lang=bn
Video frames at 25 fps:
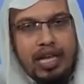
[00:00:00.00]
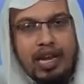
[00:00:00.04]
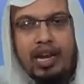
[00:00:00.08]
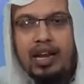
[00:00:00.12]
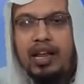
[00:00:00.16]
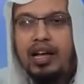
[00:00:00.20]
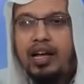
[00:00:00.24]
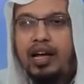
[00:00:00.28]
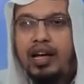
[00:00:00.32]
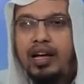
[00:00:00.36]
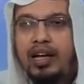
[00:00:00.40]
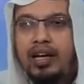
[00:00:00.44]

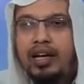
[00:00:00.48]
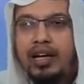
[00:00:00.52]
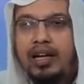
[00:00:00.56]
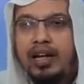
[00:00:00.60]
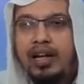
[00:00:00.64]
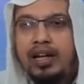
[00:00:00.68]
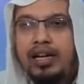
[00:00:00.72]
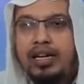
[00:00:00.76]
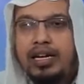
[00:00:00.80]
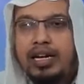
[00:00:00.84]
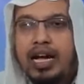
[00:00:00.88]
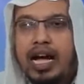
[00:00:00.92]
আল্লাহ
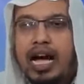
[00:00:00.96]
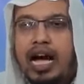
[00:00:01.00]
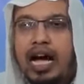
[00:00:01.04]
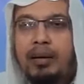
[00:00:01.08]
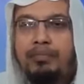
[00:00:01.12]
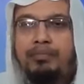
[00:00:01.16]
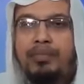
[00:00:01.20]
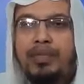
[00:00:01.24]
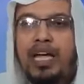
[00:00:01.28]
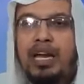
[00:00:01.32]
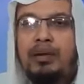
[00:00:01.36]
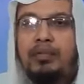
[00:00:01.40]

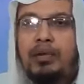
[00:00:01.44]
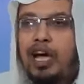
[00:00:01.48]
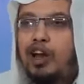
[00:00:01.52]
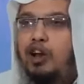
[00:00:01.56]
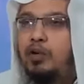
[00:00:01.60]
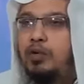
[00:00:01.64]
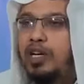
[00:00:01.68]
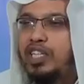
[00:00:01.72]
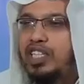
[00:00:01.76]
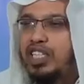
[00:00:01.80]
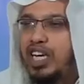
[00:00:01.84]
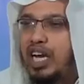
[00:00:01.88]
আপনার
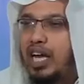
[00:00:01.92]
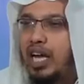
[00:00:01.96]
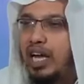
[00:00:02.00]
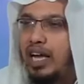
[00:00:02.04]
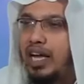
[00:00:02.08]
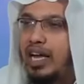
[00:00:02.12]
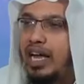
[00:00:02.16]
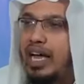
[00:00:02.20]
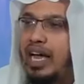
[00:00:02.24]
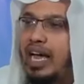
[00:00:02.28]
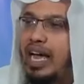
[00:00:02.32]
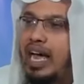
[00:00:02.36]
ভালোবাসা
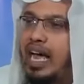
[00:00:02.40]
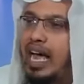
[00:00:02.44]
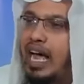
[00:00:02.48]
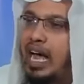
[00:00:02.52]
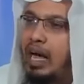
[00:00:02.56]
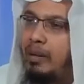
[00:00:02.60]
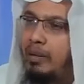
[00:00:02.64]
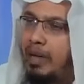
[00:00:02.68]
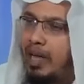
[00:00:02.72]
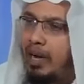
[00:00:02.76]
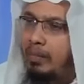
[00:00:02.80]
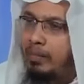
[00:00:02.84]

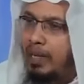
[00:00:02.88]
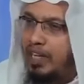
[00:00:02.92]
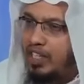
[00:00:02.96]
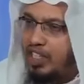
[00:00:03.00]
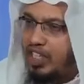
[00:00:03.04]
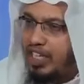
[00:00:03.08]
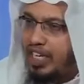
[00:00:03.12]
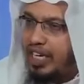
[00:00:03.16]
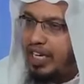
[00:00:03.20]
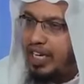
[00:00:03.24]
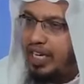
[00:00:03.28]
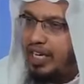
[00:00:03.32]
আমার
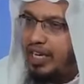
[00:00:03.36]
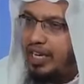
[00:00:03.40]
মাঝে